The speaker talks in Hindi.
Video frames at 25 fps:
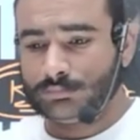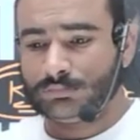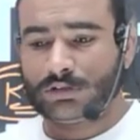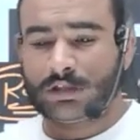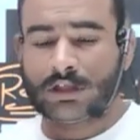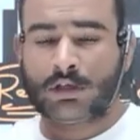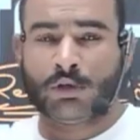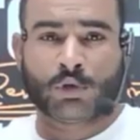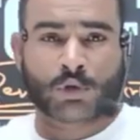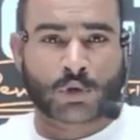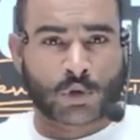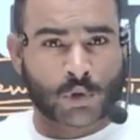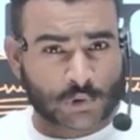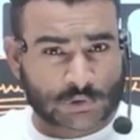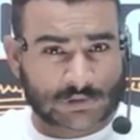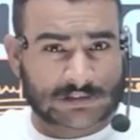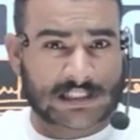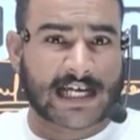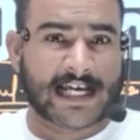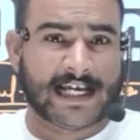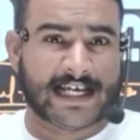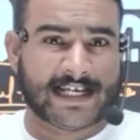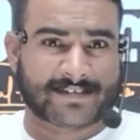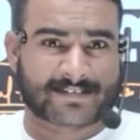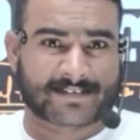और होता
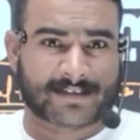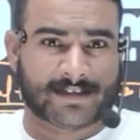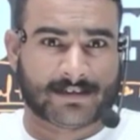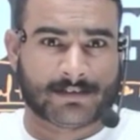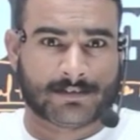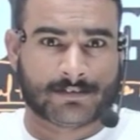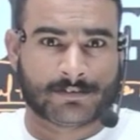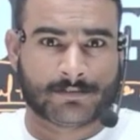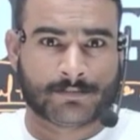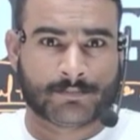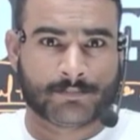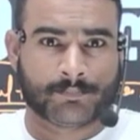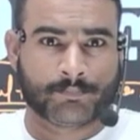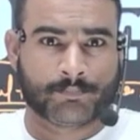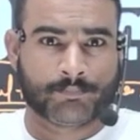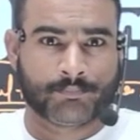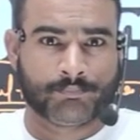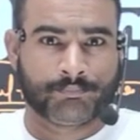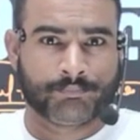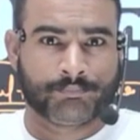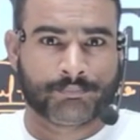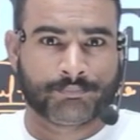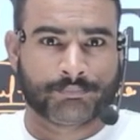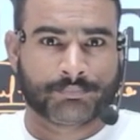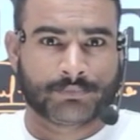है ऐसा
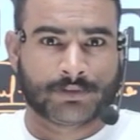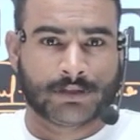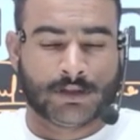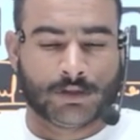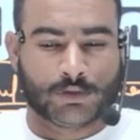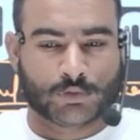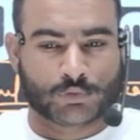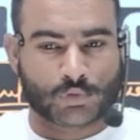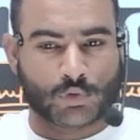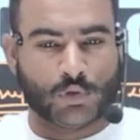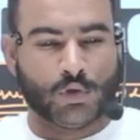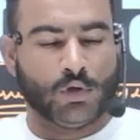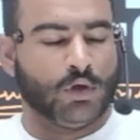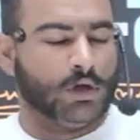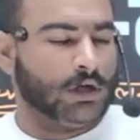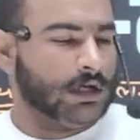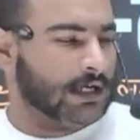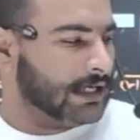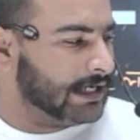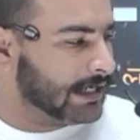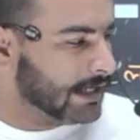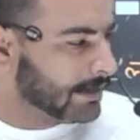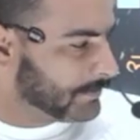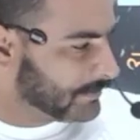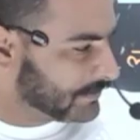तो
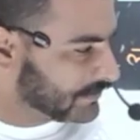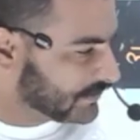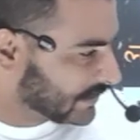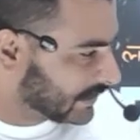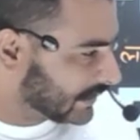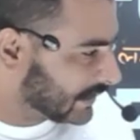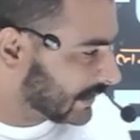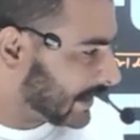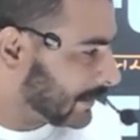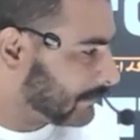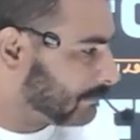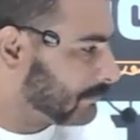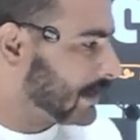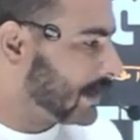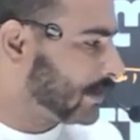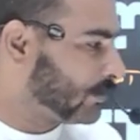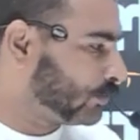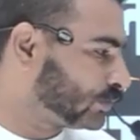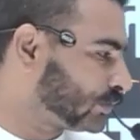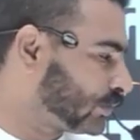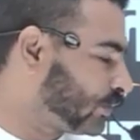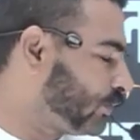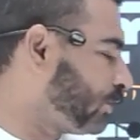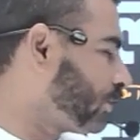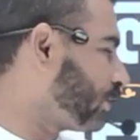अभी से अगर आप मांग
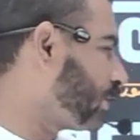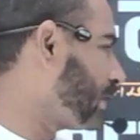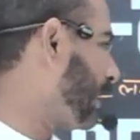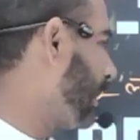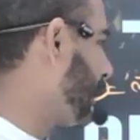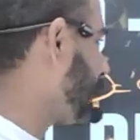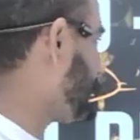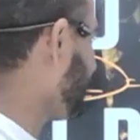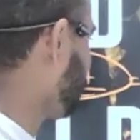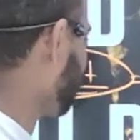उठाओ कि आर्मी